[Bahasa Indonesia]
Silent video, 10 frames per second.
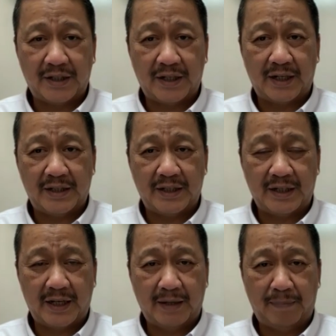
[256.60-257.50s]

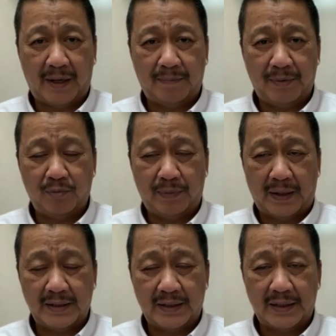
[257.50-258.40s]
cancellation dari para
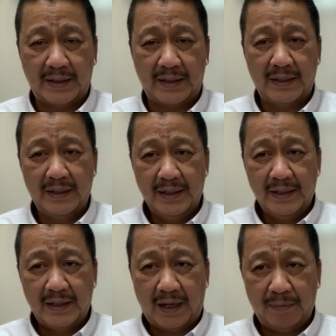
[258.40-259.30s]
penumpang jadi
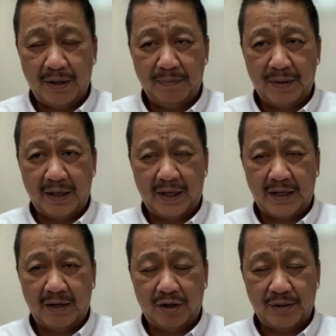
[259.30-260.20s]
kami
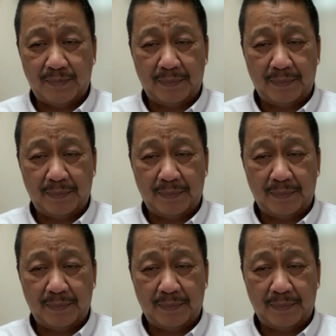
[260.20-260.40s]
gembira oleh